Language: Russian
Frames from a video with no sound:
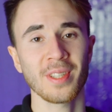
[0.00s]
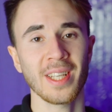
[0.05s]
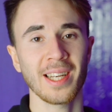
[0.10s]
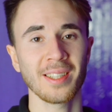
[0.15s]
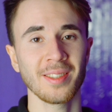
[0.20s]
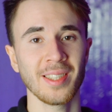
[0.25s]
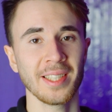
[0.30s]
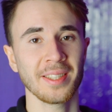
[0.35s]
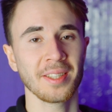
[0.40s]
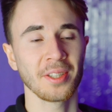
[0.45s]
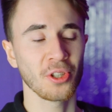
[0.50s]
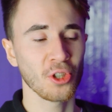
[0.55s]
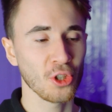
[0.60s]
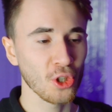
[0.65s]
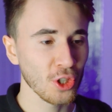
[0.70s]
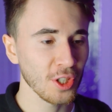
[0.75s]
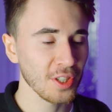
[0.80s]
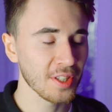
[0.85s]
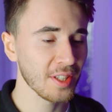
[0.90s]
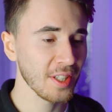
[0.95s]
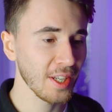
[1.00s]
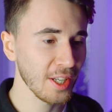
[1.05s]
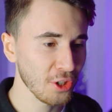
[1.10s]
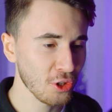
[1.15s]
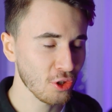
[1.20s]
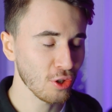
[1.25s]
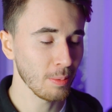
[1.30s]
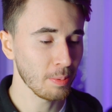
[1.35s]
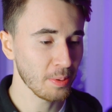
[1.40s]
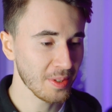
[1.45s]
согласен.
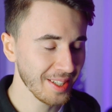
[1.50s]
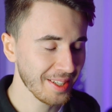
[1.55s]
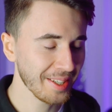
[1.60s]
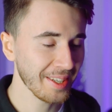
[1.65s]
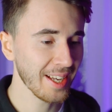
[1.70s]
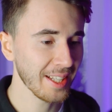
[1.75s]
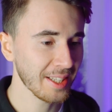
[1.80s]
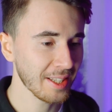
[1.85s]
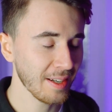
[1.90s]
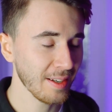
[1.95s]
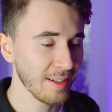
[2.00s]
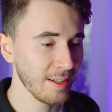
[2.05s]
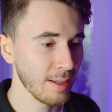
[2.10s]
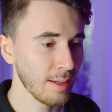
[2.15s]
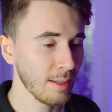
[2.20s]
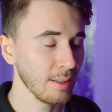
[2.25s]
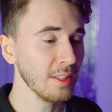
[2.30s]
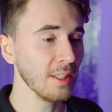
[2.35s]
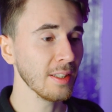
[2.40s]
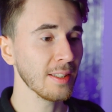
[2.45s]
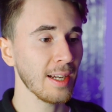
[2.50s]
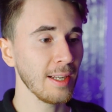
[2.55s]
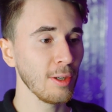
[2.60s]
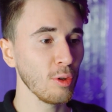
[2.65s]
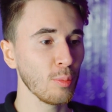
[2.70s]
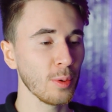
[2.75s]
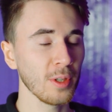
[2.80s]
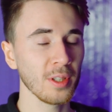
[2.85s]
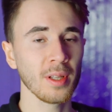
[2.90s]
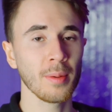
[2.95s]
Чистейшая психиатрия.
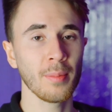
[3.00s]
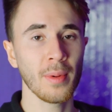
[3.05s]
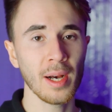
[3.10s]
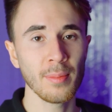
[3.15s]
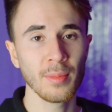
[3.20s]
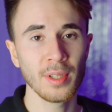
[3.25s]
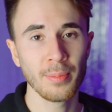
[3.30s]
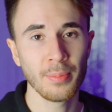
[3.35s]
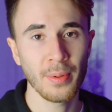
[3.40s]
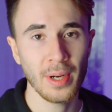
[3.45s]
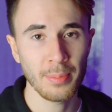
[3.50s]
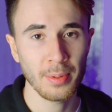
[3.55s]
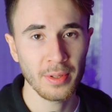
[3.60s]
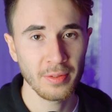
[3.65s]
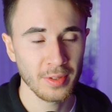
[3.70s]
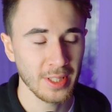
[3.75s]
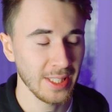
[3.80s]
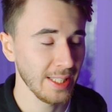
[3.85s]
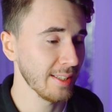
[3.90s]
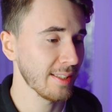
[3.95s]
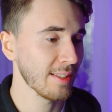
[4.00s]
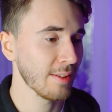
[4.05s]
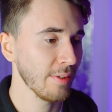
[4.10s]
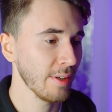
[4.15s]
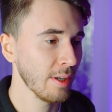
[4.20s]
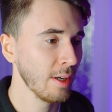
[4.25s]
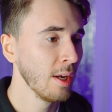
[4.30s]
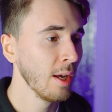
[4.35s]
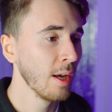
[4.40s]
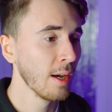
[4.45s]
Недолюблена мамой и папой в
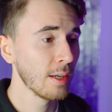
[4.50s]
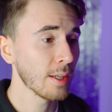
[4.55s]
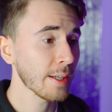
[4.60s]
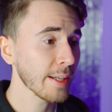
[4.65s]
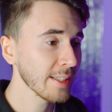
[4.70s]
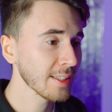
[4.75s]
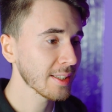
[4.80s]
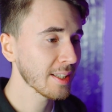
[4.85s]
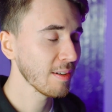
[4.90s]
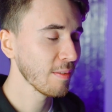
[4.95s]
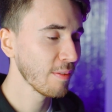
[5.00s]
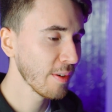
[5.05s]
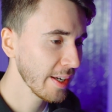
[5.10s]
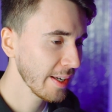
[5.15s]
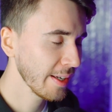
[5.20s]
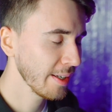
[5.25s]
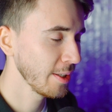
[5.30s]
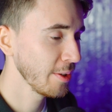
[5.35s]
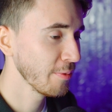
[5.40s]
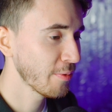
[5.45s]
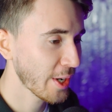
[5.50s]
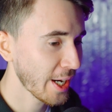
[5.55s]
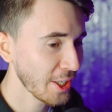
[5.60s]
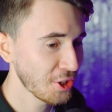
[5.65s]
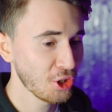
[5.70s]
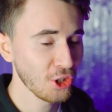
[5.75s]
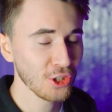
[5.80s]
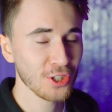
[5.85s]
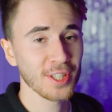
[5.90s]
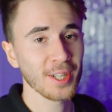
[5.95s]
детстве. РЕН-ТВ и
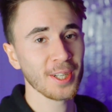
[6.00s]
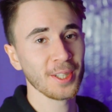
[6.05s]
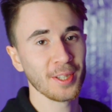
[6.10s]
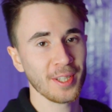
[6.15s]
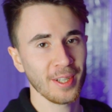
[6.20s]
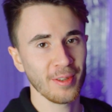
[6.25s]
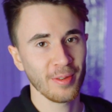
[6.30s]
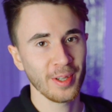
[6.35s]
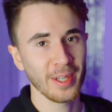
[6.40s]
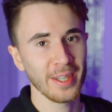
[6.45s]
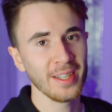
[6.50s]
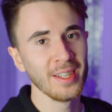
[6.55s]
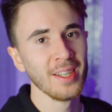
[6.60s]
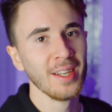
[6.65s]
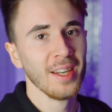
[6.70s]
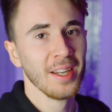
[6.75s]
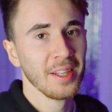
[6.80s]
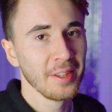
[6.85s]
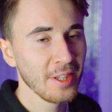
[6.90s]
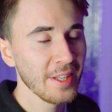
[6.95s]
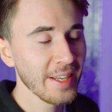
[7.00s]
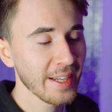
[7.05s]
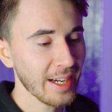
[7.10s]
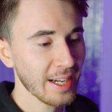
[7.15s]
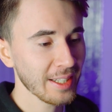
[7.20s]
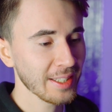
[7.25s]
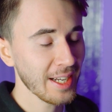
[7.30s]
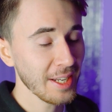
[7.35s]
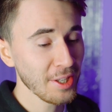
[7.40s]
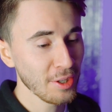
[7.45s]
врачи с РЕН-ТВ
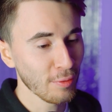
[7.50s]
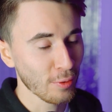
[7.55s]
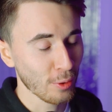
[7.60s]
никогда не